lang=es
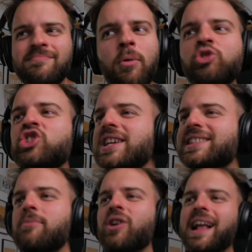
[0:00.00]

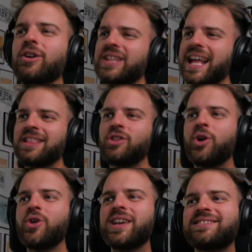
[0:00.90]
Muchísimo que acotar,
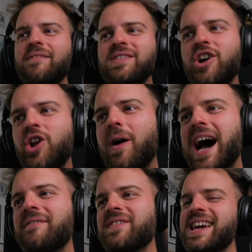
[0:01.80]
Antonio. Este video lo
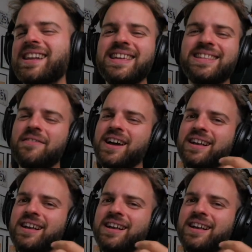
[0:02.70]
vas a ver y te va a